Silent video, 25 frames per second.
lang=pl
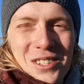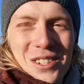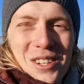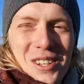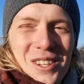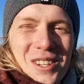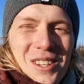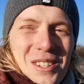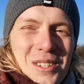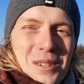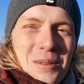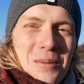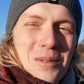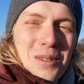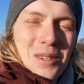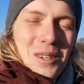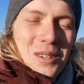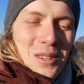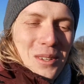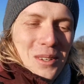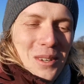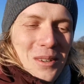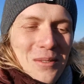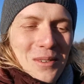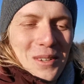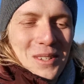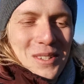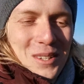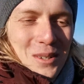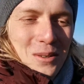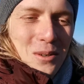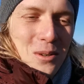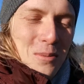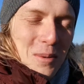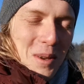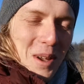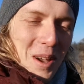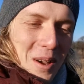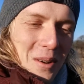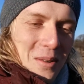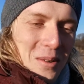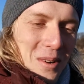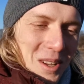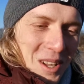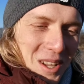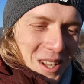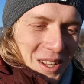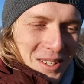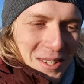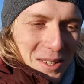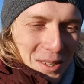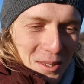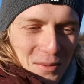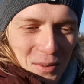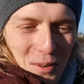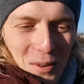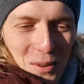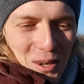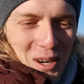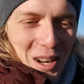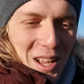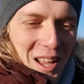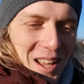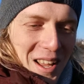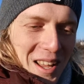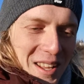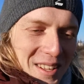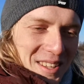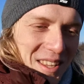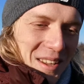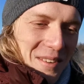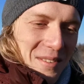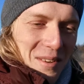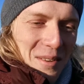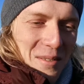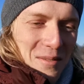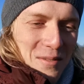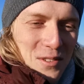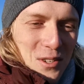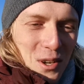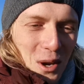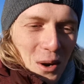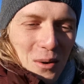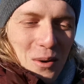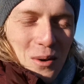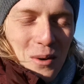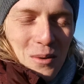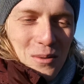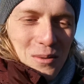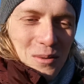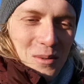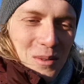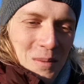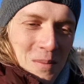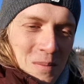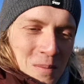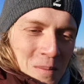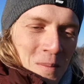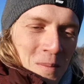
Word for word: czy żeby się do niej więcej uśmiechał, czyś w ogóle, nie wiem, wziął ją